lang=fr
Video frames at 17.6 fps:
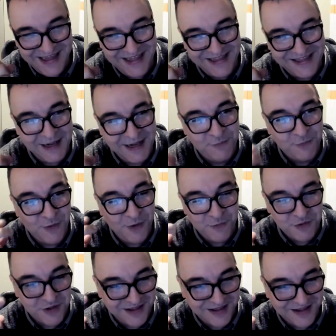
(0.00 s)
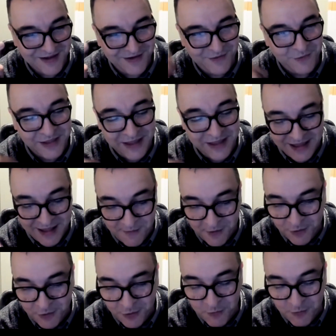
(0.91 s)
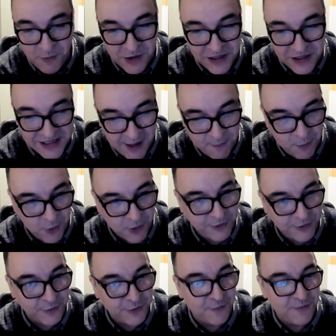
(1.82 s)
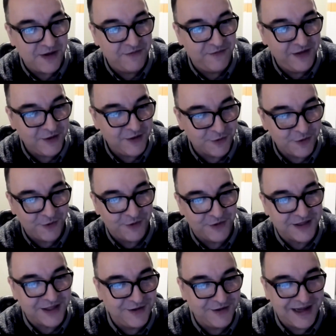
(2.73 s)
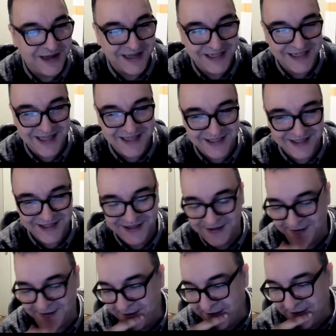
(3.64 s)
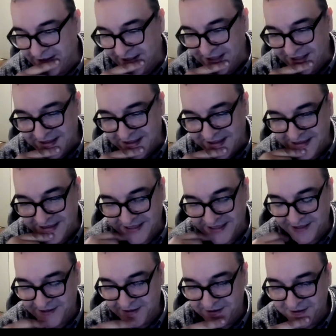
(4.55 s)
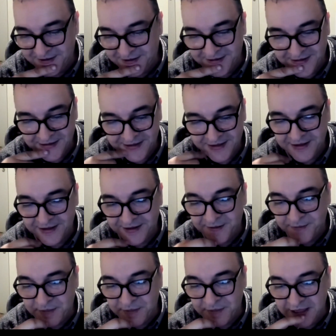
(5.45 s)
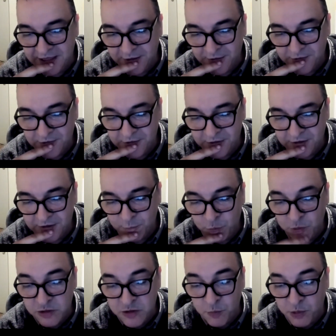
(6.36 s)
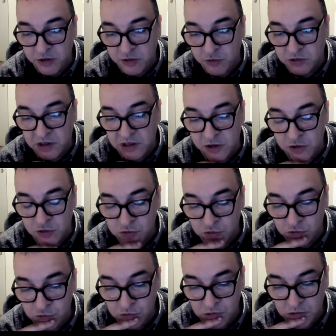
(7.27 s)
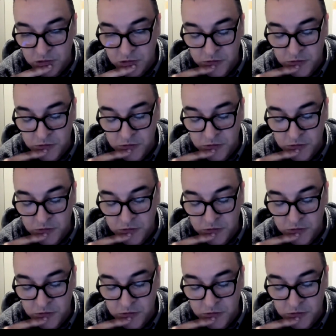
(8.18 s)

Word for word: à tel point où, ce moment était important dans ma vie quand je suis rentré dans la rédac. Euh, et, puis j'ai présenté les jeux.